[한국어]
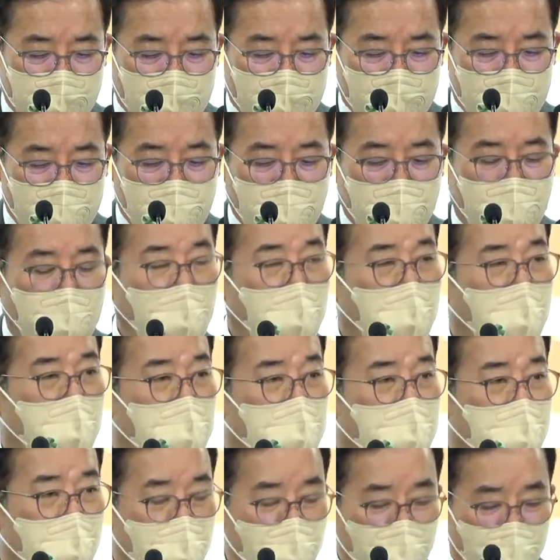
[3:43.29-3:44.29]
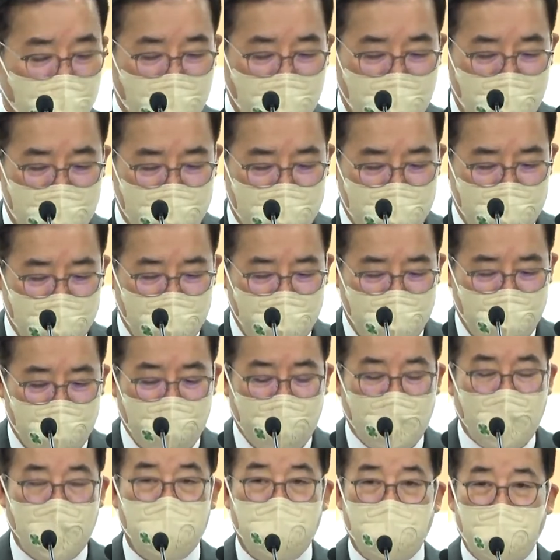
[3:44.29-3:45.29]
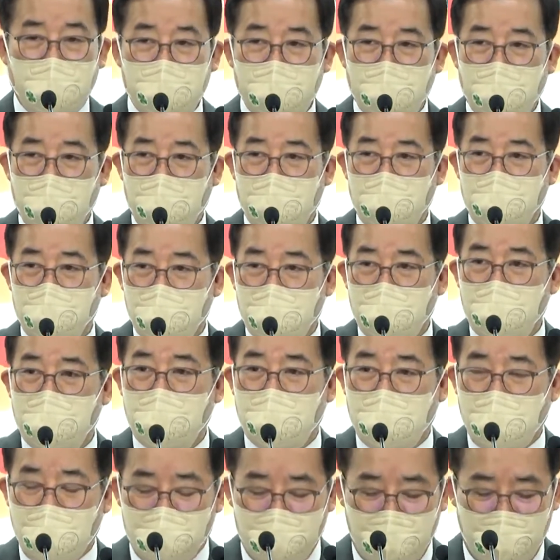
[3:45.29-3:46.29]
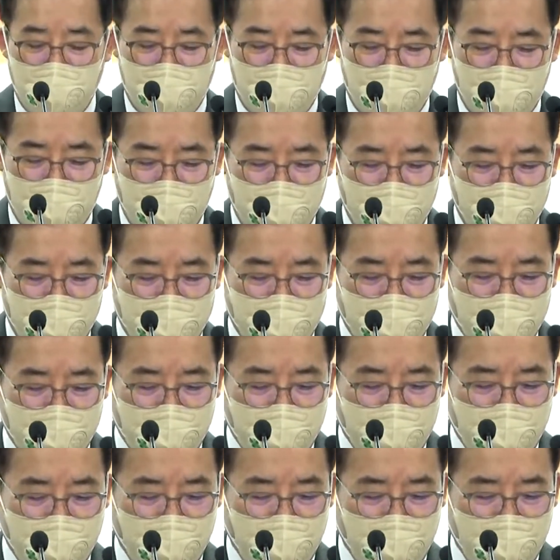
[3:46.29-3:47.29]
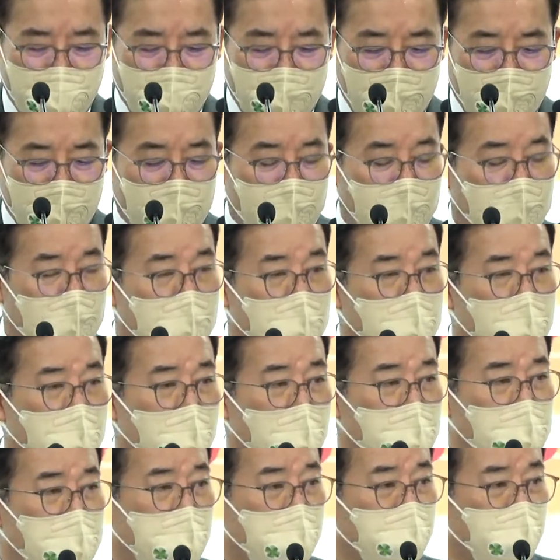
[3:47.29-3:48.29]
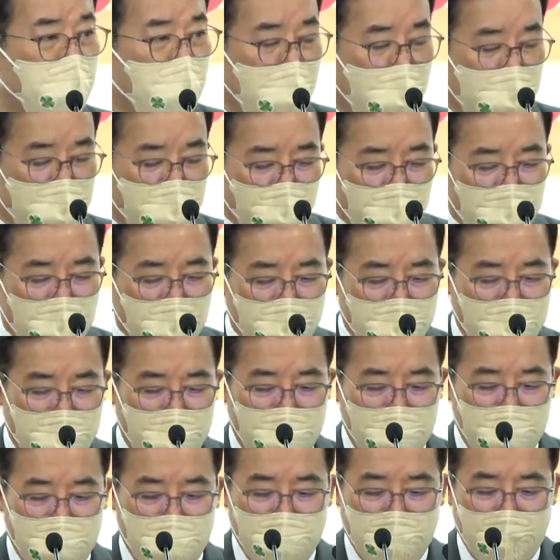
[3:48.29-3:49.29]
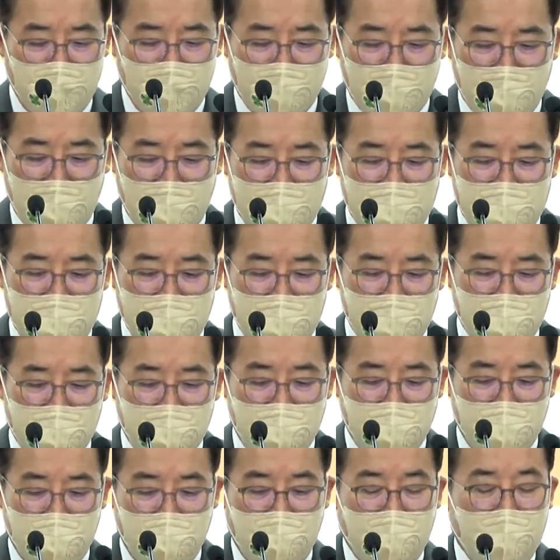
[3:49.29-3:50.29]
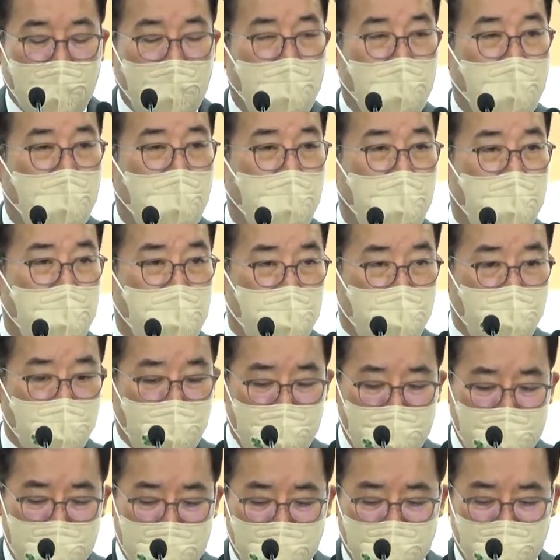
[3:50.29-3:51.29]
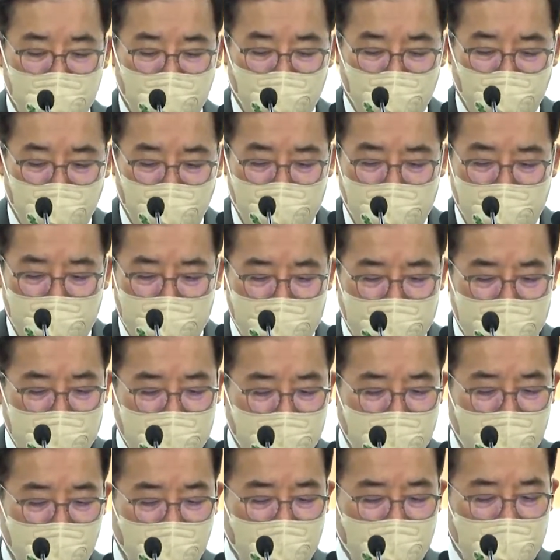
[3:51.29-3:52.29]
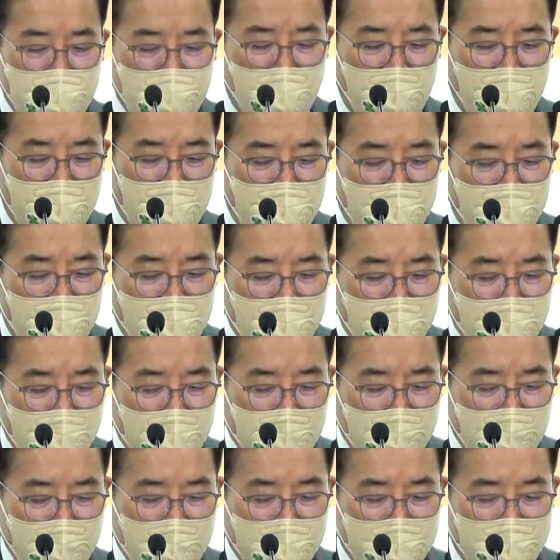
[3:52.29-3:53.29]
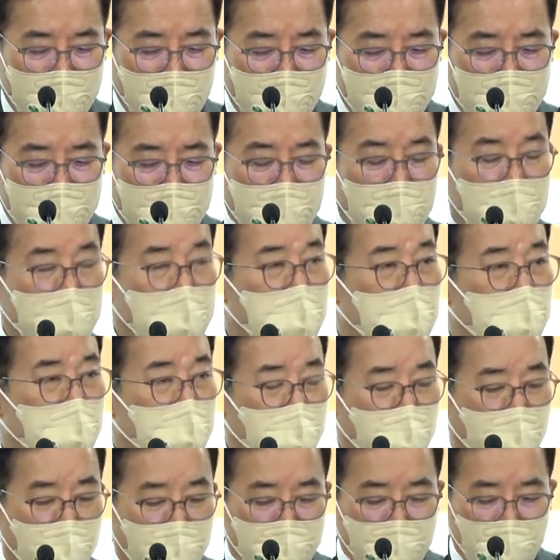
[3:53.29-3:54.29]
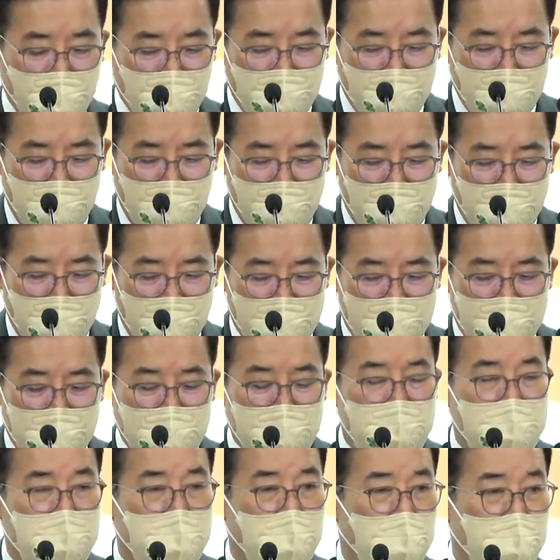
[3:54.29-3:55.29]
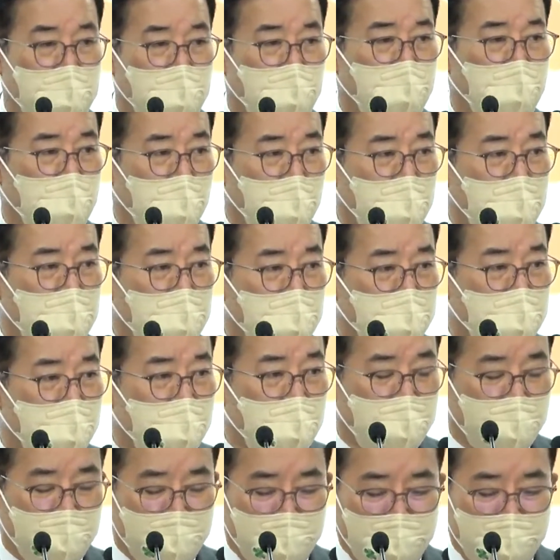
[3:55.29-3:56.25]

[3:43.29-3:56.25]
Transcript: 기계가 내용에 대해서 판단할 수 없기 때문입니다. 이에 전문가 중심의 가칭 알고리즘 투명성 위원회를 법적 기구로 포털 내에 설치하도록 하겠습니다.